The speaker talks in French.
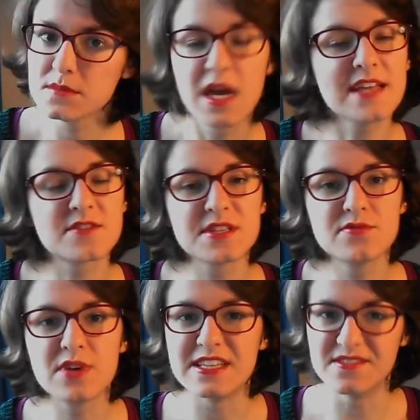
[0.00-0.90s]

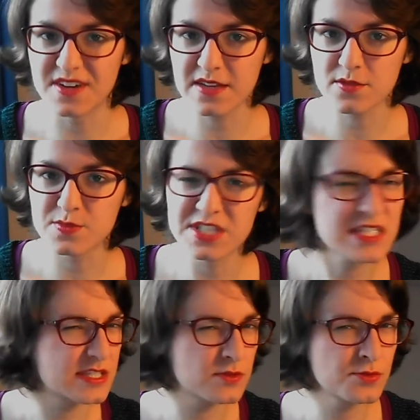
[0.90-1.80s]
Attendez-vous à des vrais
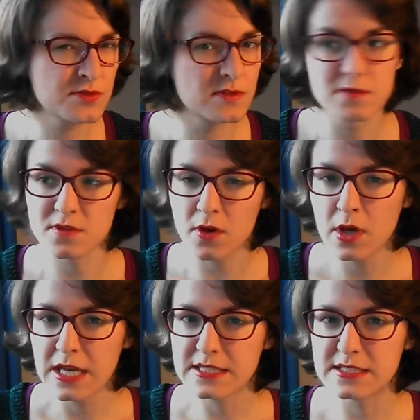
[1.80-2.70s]
vampires qui sucent le sang,
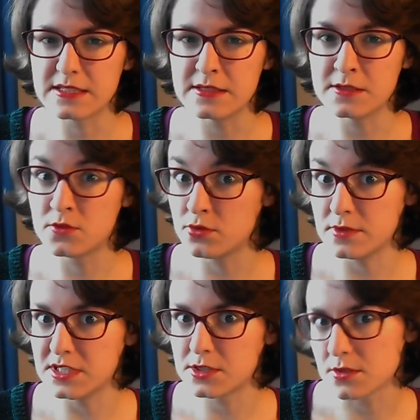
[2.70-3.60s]
qui tuent
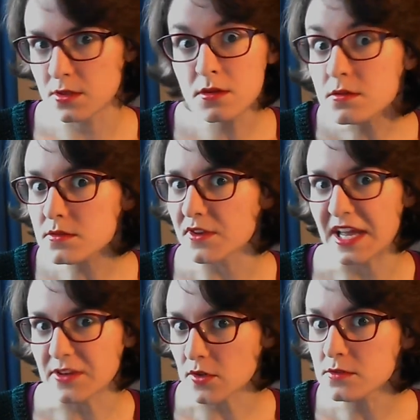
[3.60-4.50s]
des gens dans
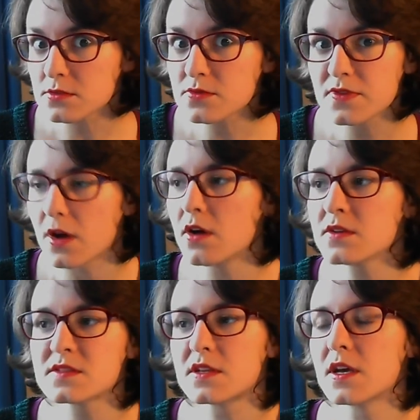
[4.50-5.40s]
d'atroces
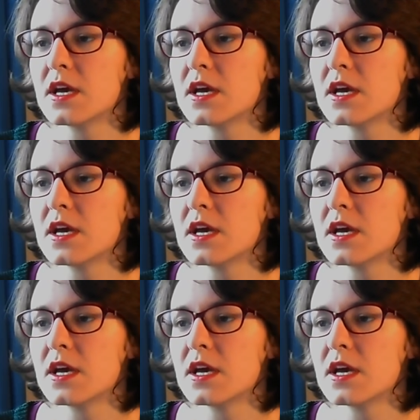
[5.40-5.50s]
souffrances,